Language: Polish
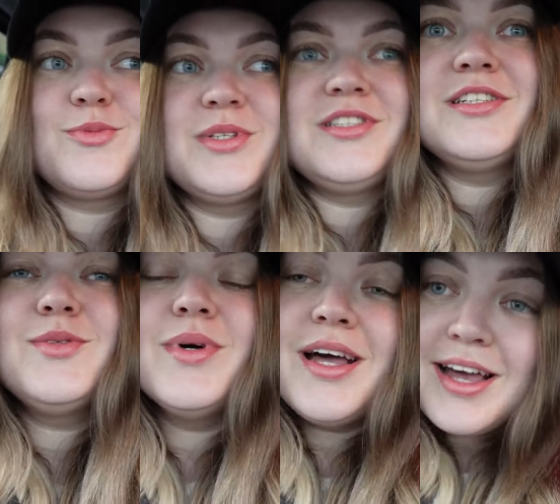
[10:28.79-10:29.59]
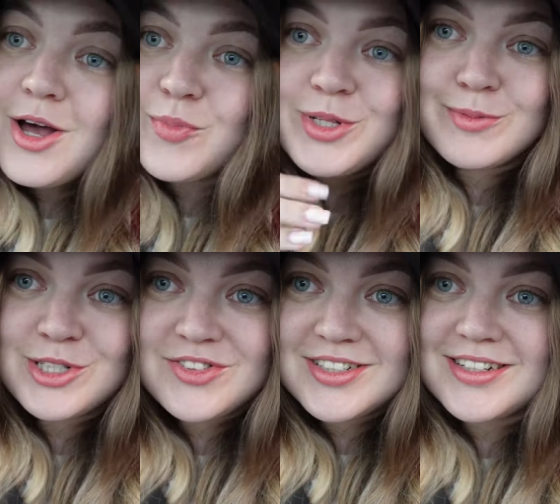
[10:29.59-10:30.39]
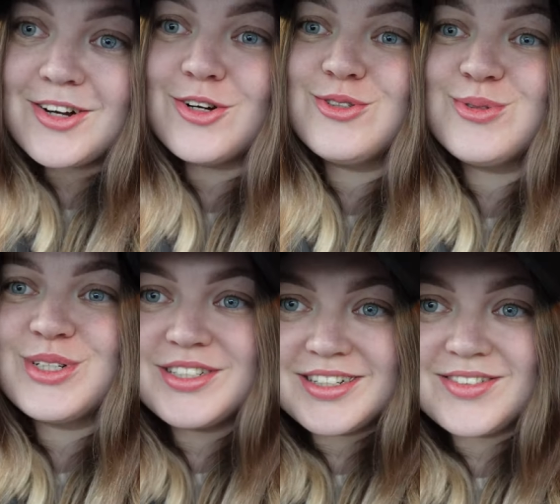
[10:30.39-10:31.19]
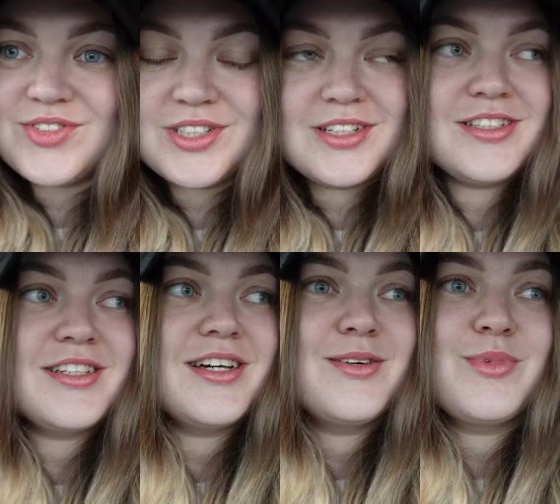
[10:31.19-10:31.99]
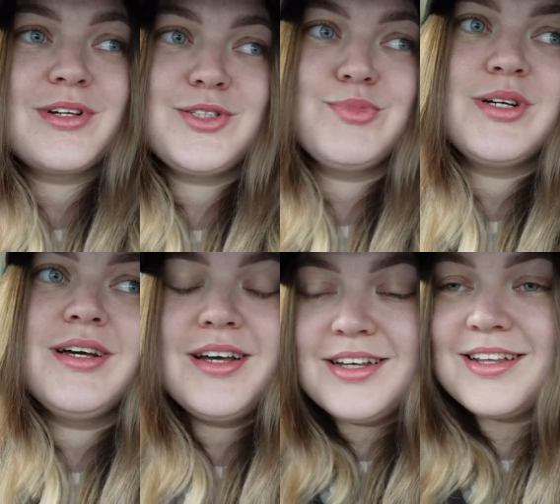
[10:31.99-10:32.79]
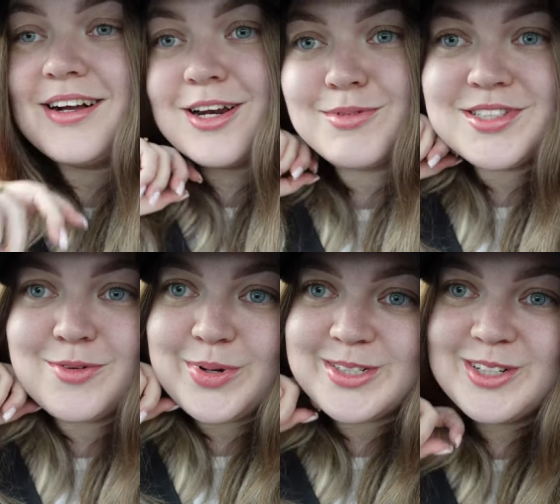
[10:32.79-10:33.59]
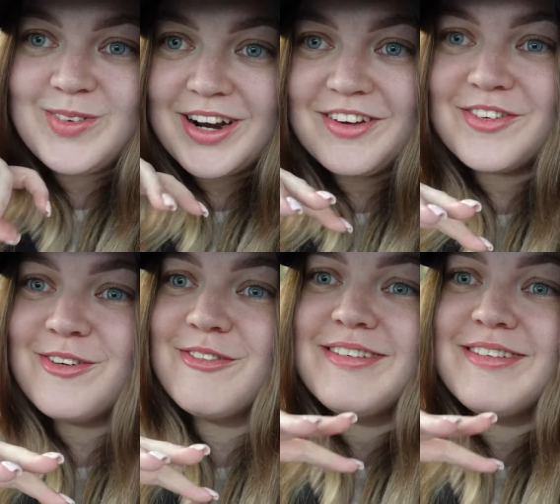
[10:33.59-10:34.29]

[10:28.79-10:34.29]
spędziliśmy. Potem oczywiście na końcu jeszcze widzieliście, mogliśmy nakarmić alpaczki marchewką.